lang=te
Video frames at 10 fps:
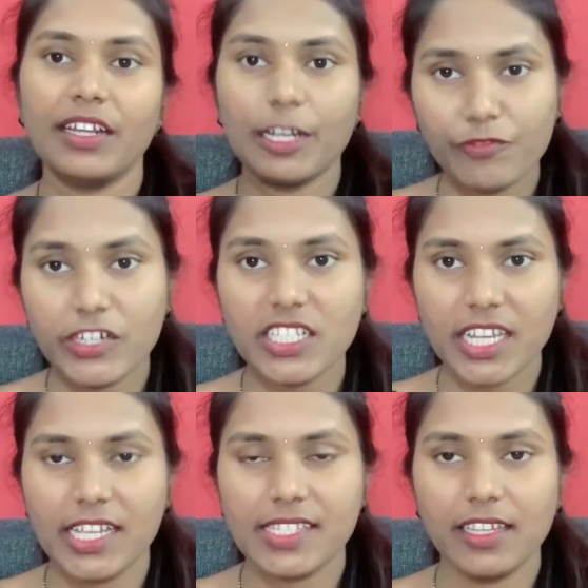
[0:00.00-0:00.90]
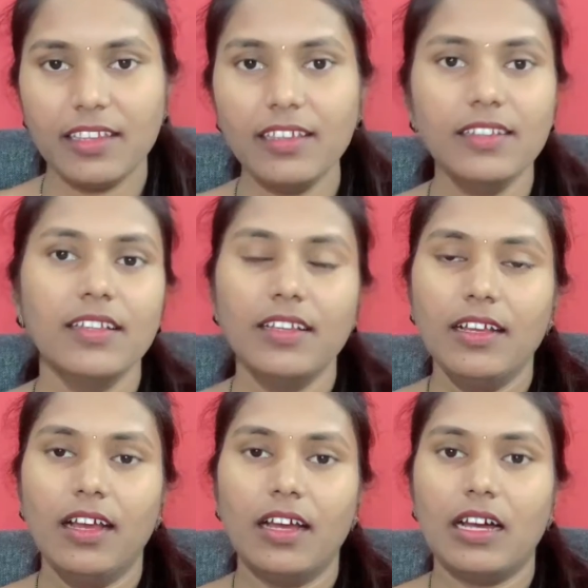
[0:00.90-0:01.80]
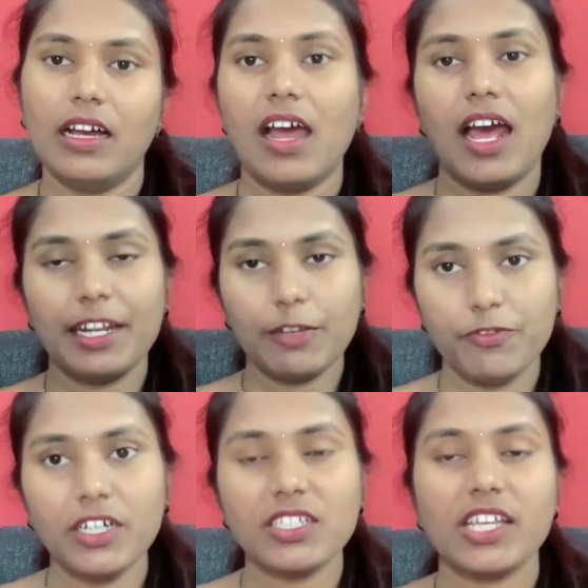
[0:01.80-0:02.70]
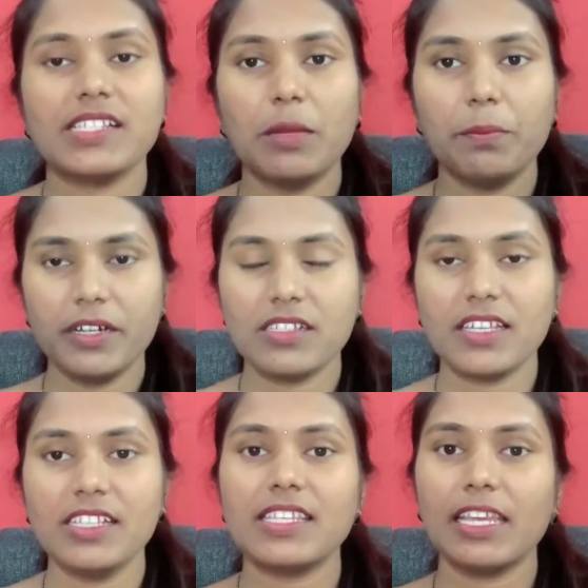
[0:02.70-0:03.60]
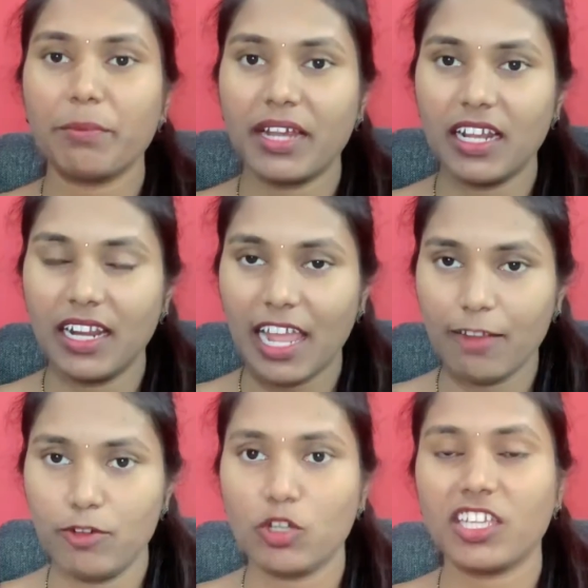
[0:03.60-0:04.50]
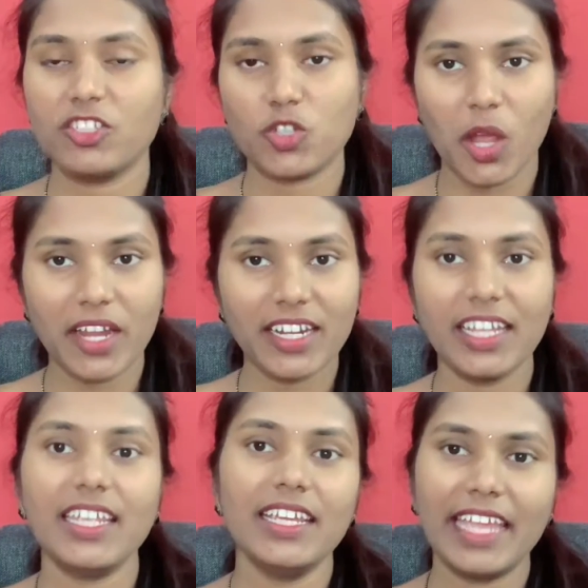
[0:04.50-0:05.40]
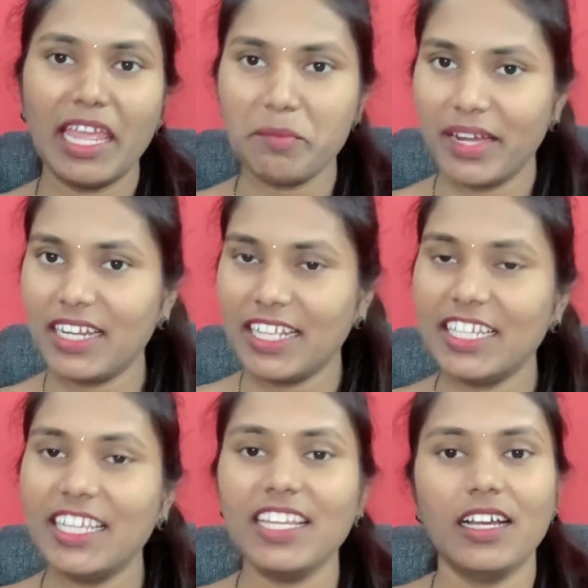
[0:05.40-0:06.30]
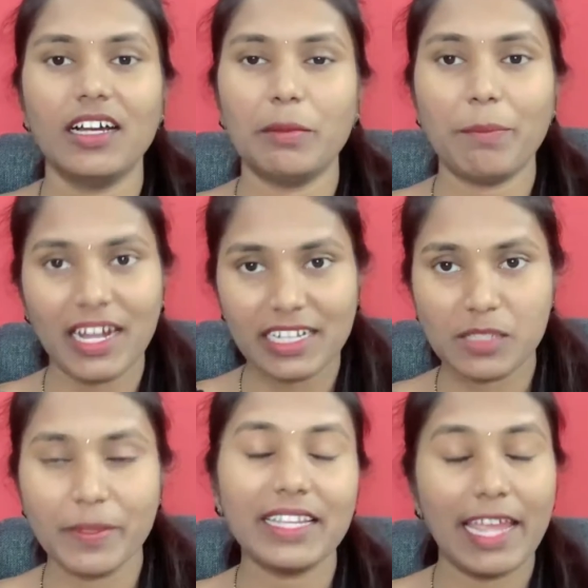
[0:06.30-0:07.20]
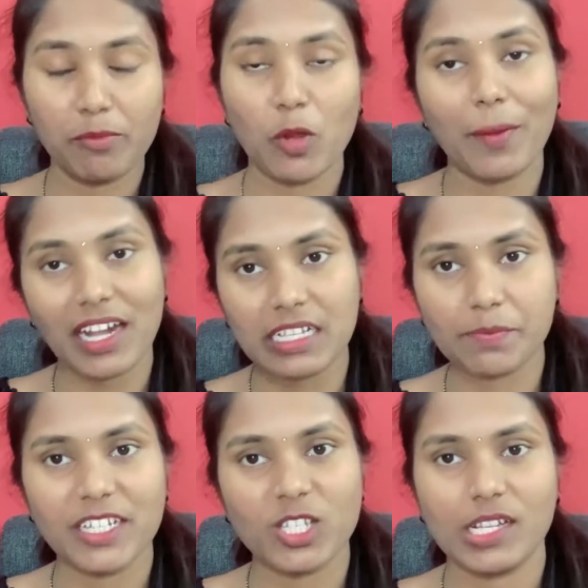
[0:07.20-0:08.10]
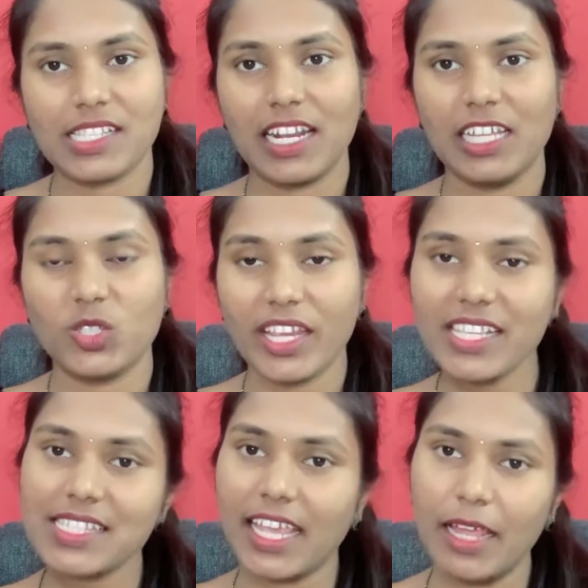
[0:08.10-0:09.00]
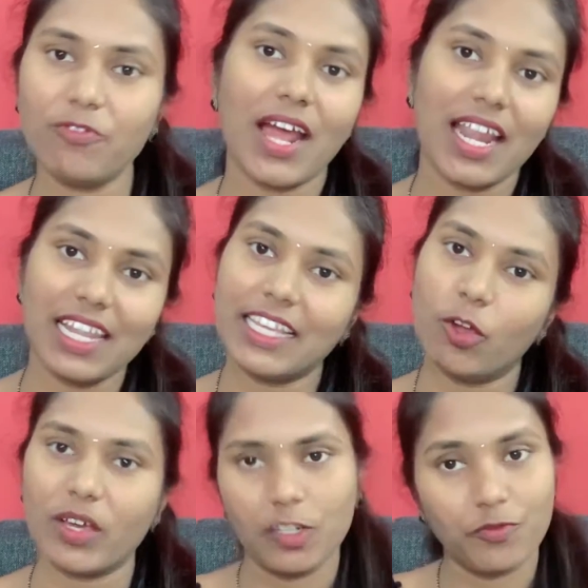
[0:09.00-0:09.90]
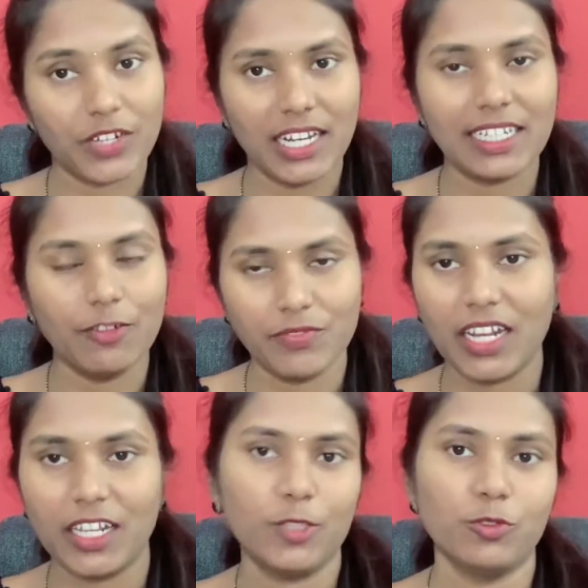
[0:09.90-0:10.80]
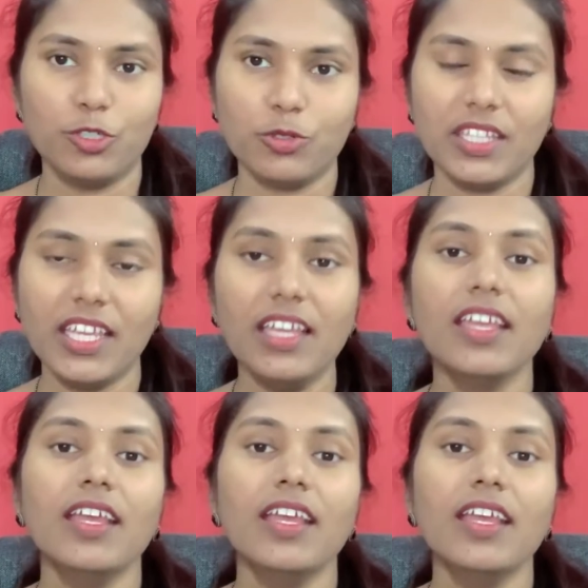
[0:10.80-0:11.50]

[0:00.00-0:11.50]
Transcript: రిఫర్ చేసి ఆ రిఫర్ చేసిన పర్సన్స్ని మన లైవ్లోకి జాయిన్ అయ్యి గేమ్ అనేది పార్టిసిపేట్ గేమ్లో పార్టిసిపేట్ చేసేలా చేస్తే వాళ్ళకి ఒక రిఫరల్ గిఫ్ట్ అనేది ఉంటుంది